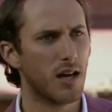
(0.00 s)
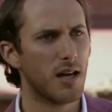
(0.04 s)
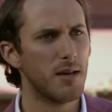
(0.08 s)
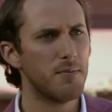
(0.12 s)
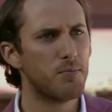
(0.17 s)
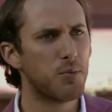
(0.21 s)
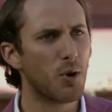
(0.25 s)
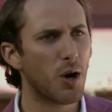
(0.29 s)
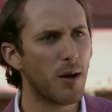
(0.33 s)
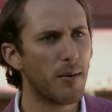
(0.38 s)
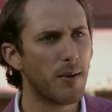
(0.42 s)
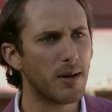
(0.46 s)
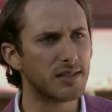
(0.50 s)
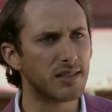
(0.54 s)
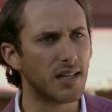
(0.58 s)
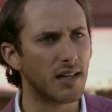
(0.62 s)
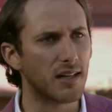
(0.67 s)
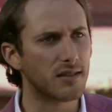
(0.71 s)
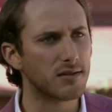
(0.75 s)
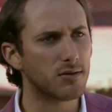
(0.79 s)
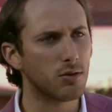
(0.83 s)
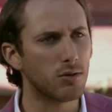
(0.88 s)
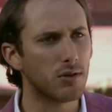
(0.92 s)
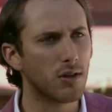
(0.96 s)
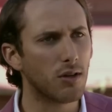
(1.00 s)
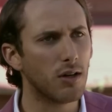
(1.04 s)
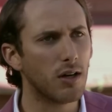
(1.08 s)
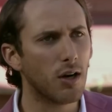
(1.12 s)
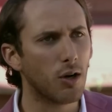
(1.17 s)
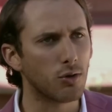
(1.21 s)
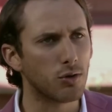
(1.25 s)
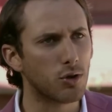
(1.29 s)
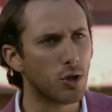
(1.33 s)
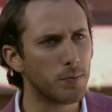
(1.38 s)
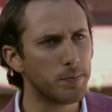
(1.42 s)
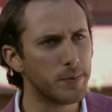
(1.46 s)
Hay pruebas, el resultado de
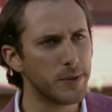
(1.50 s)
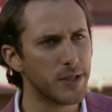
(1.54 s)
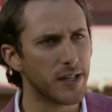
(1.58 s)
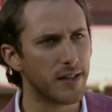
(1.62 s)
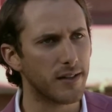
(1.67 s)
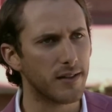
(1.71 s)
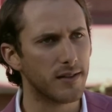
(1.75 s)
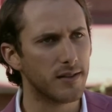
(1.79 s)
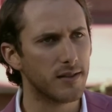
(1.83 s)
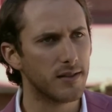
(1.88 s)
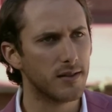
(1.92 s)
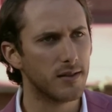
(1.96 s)
la autopsia.